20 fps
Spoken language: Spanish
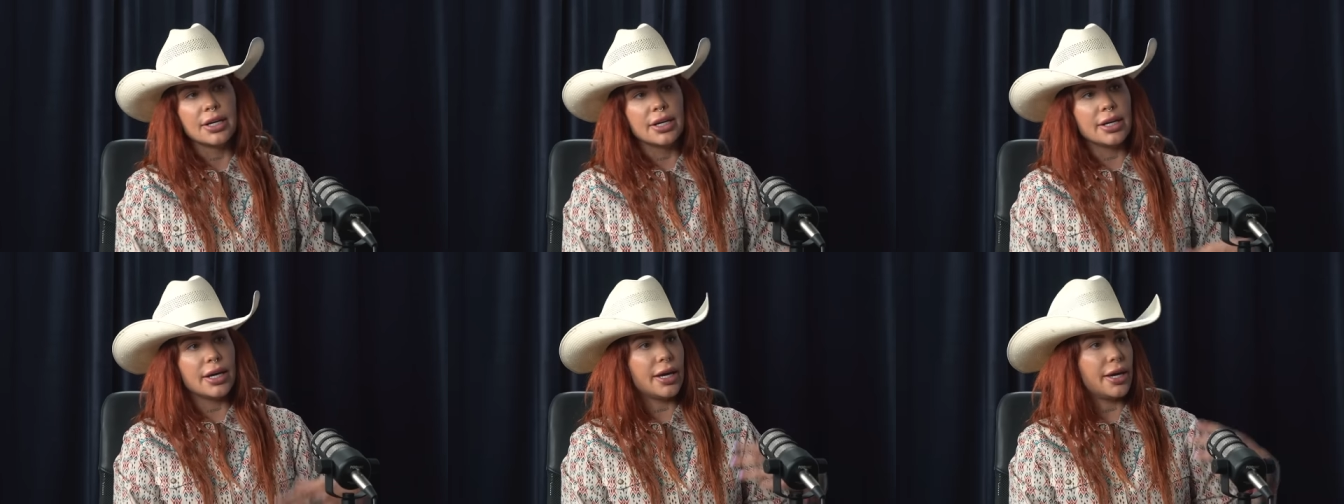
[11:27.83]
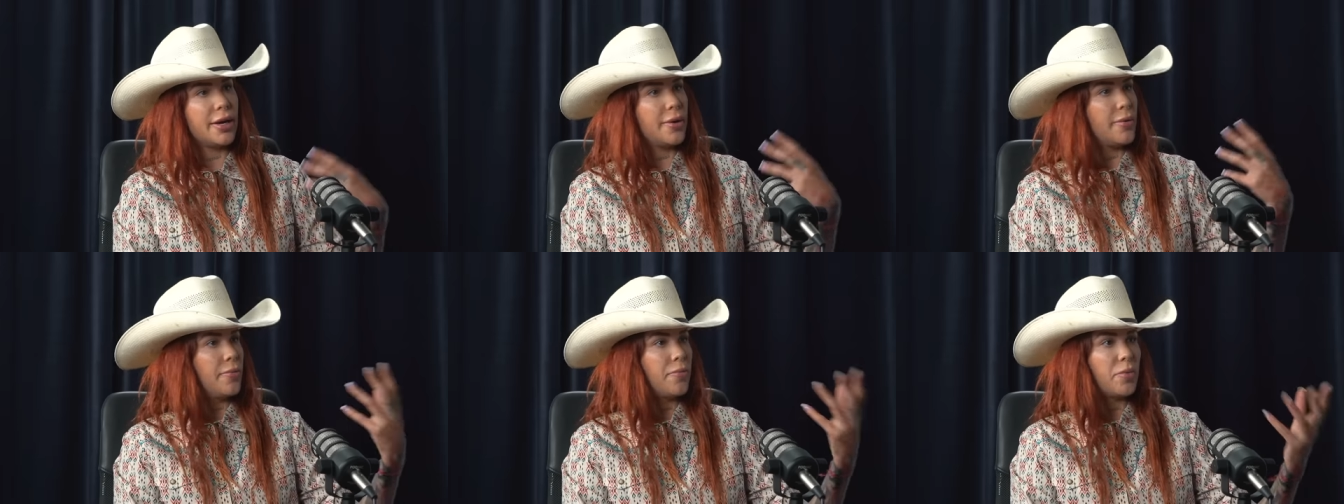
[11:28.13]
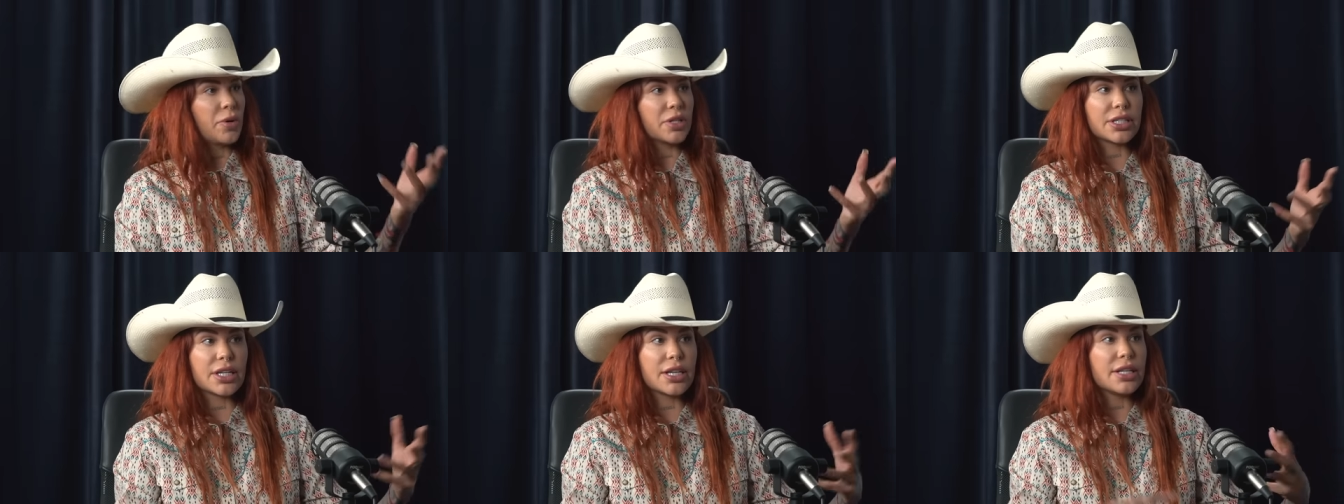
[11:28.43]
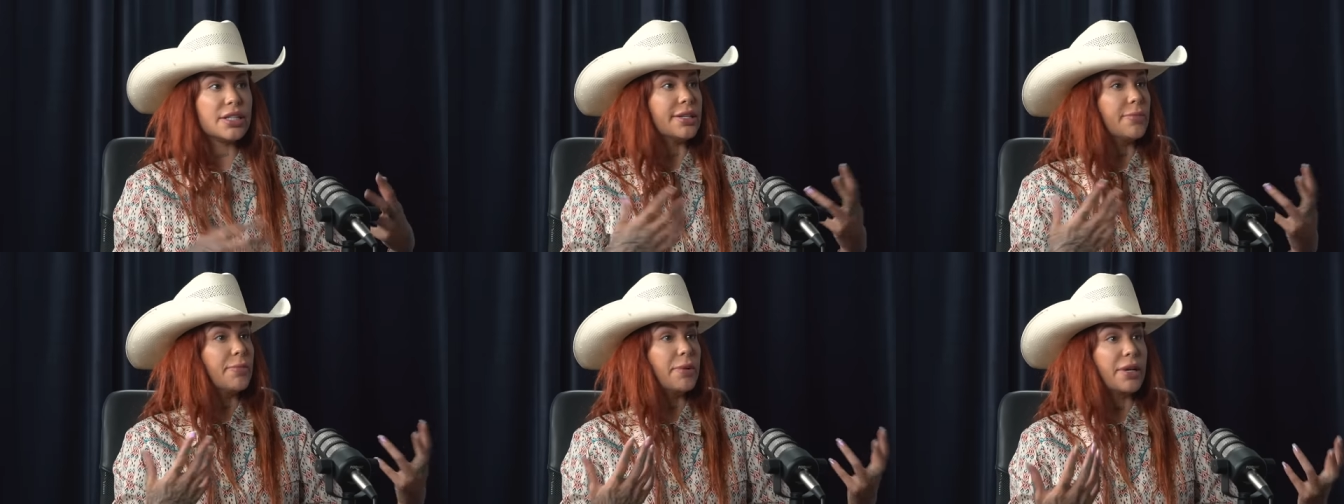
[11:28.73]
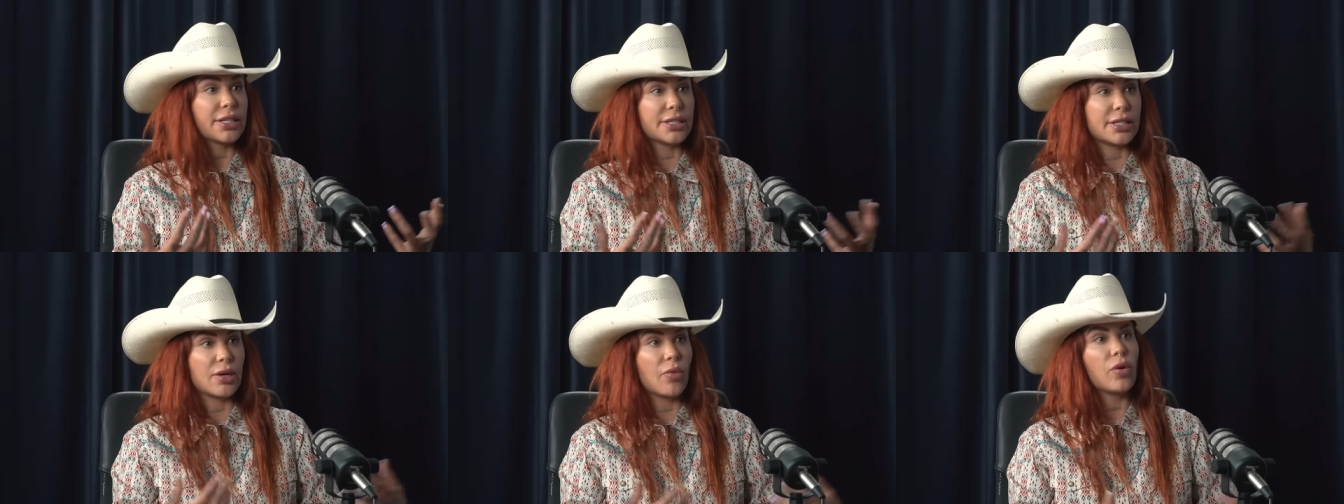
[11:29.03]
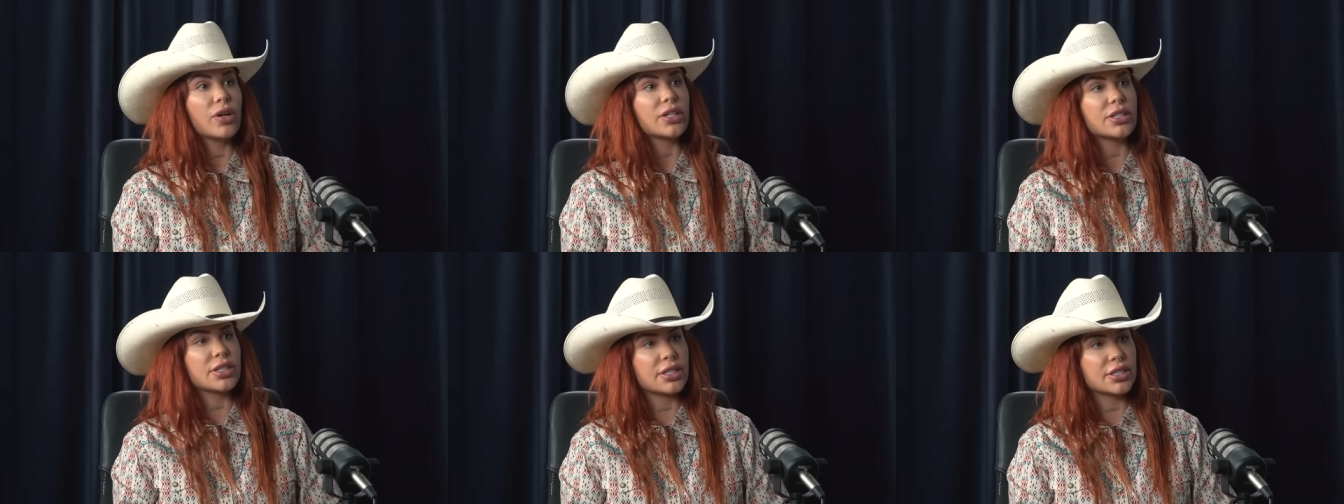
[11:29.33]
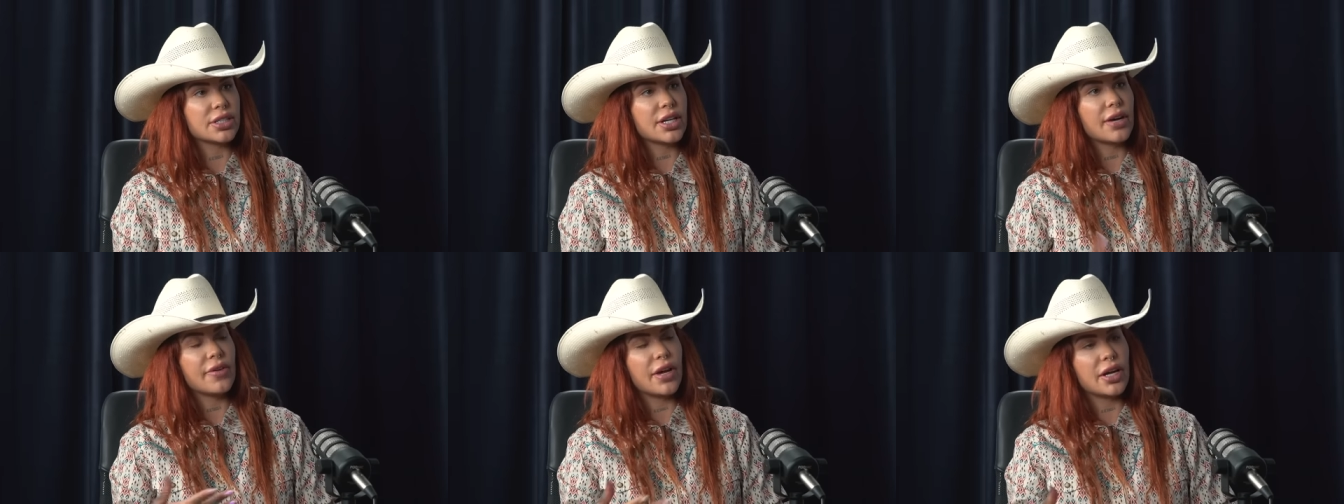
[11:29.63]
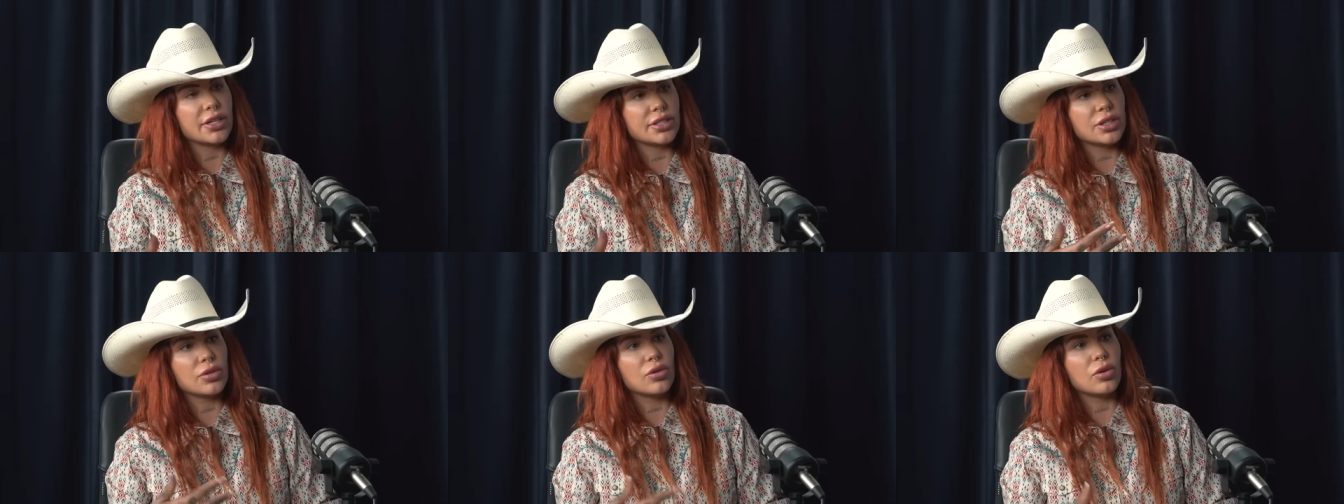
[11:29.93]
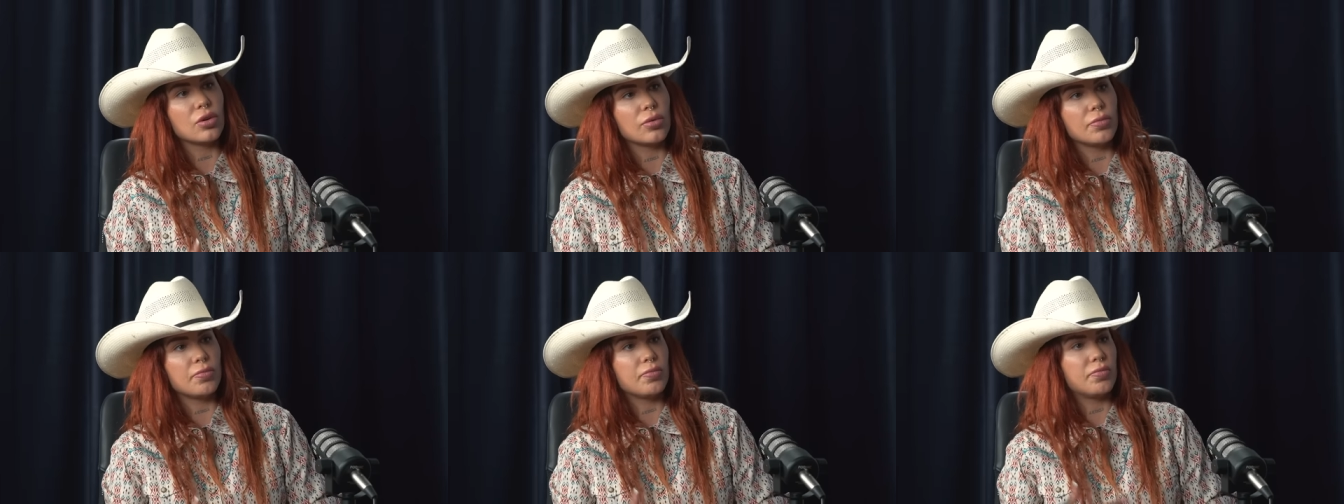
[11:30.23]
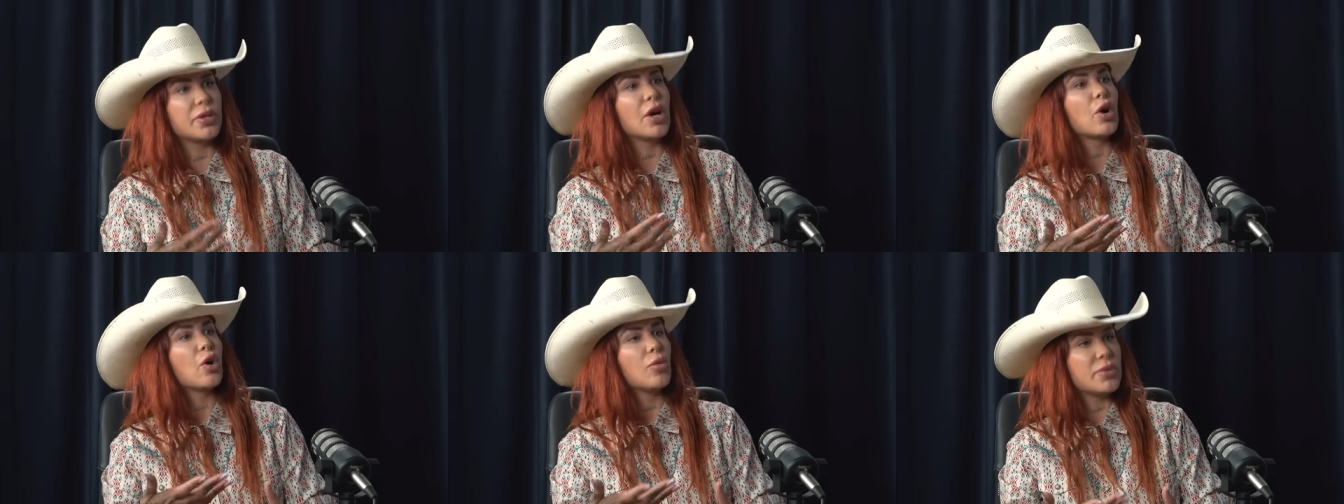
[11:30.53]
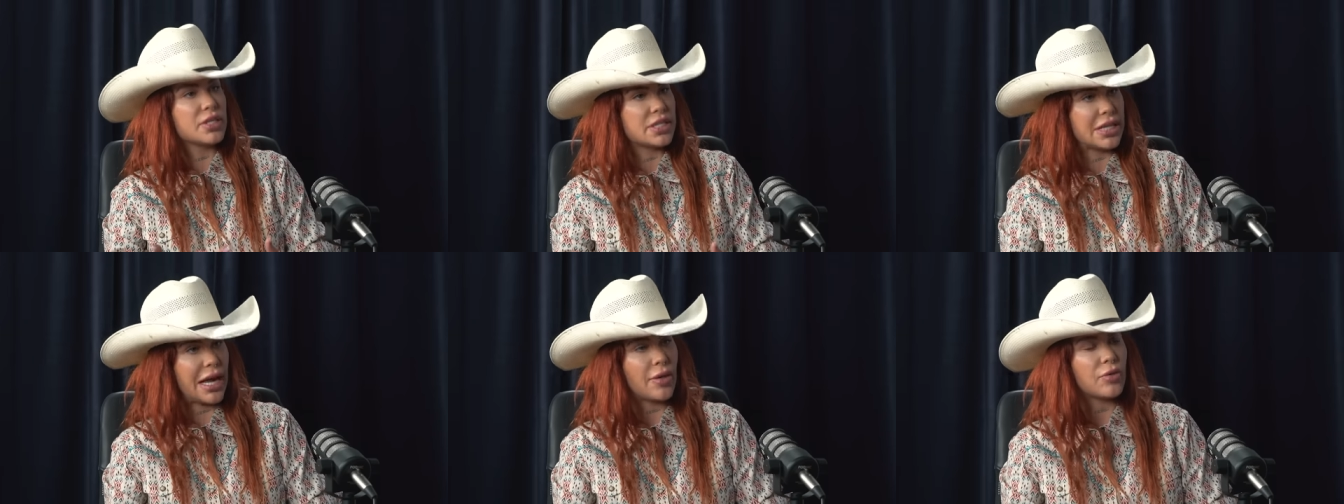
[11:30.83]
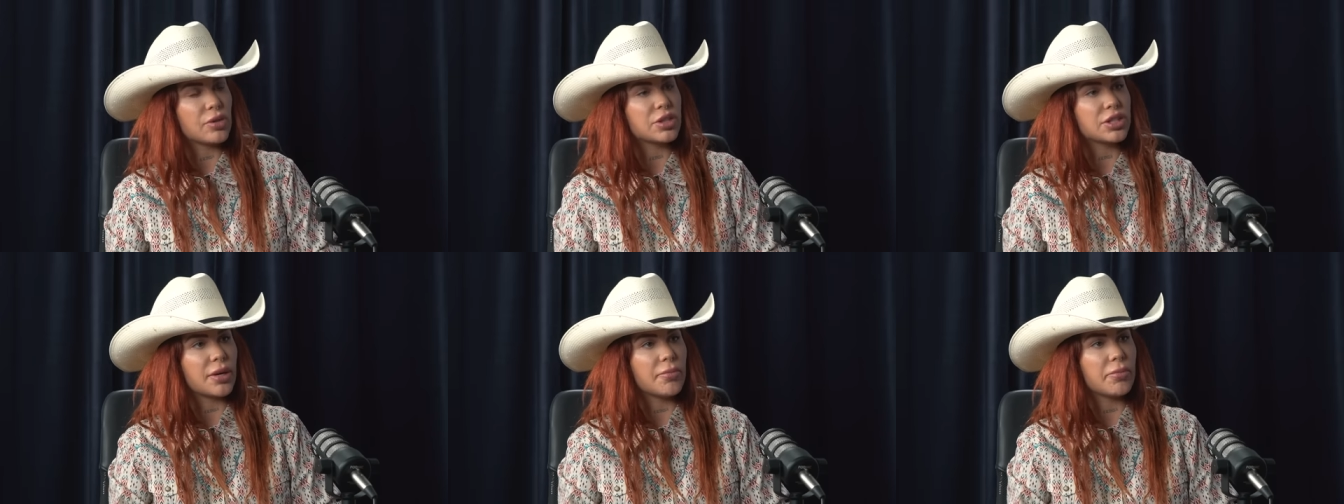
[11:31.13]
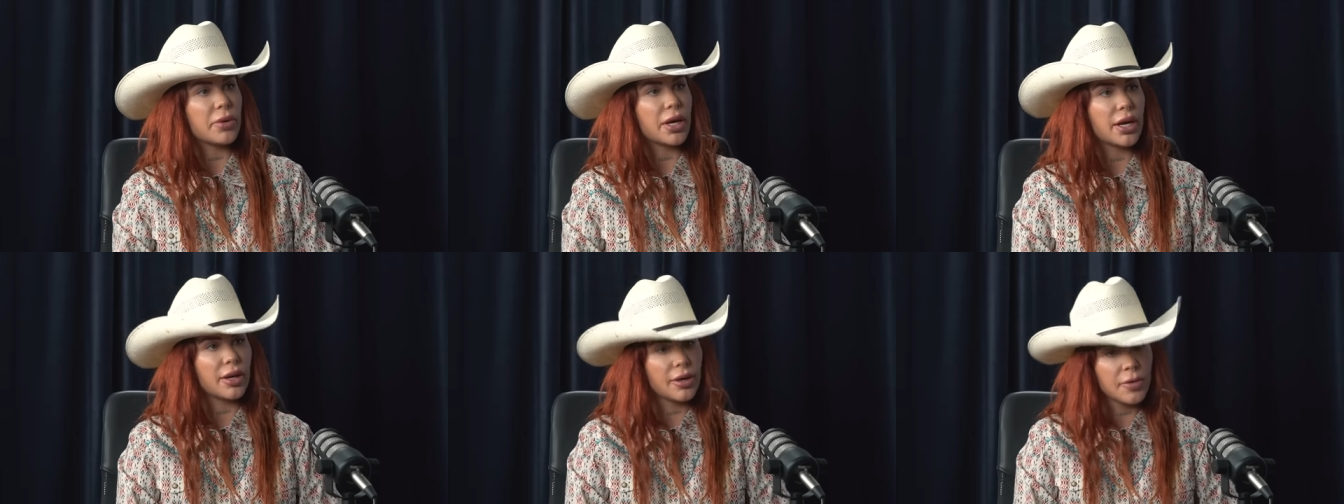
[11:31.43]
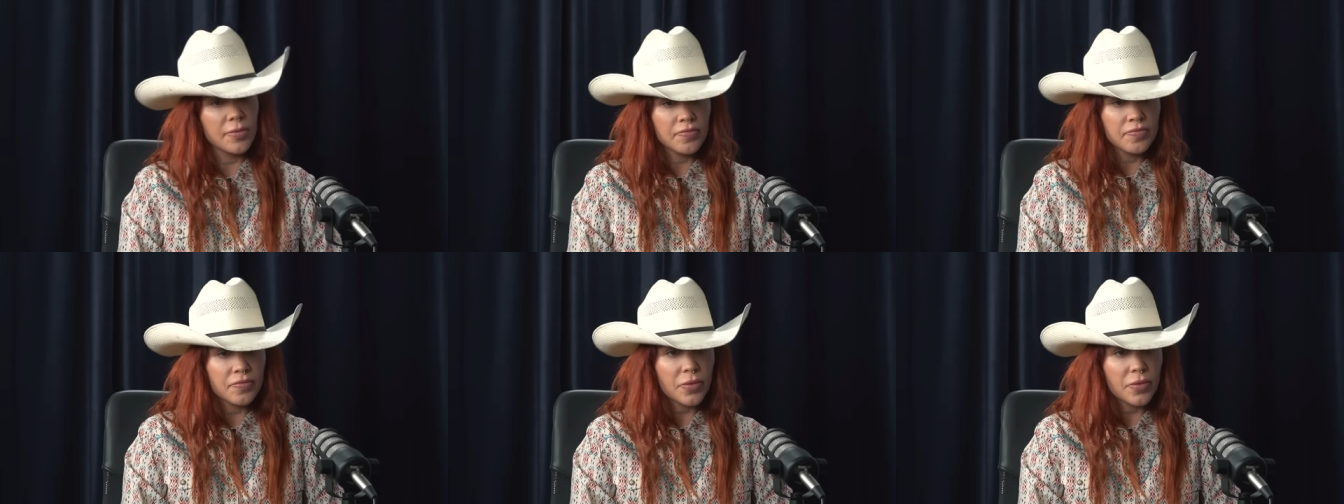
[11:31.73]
eh, pues de disciplinas secuestres que habían sido decomisados también